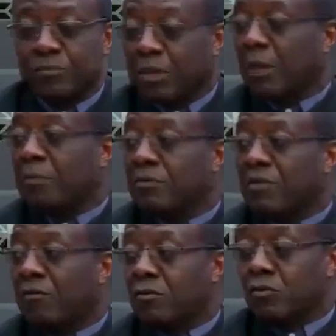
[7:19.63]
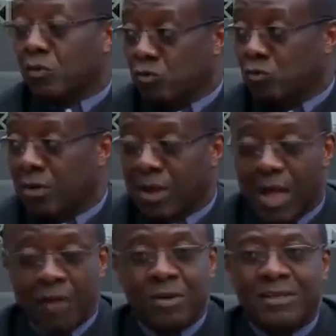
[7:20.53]
Maintenant, plus vous avez tenu
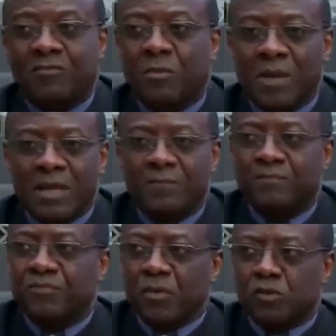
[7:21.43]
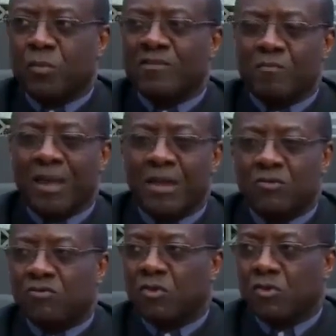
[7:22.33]
avant un texte biblique, je m'inspirais
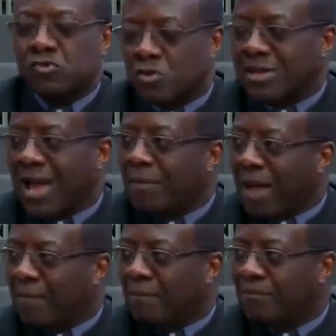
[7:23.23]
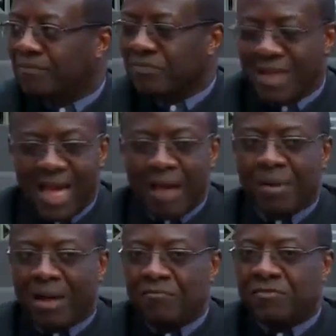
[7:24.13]
de ce que Dieu dit à Abraham.
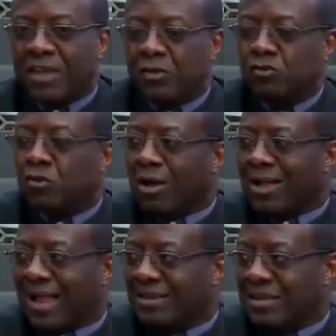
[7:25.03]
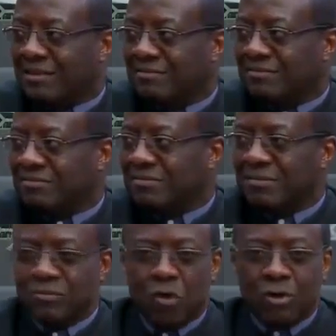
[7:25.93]
Abraham vient d'Ur en
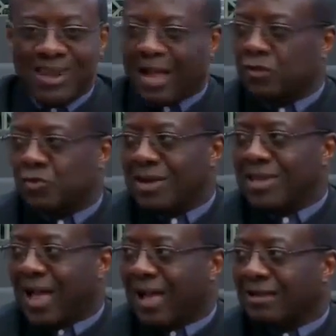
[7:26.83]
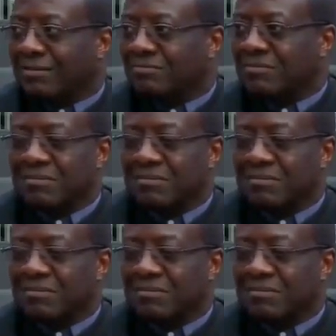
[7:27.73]
donc l'actuel Irak.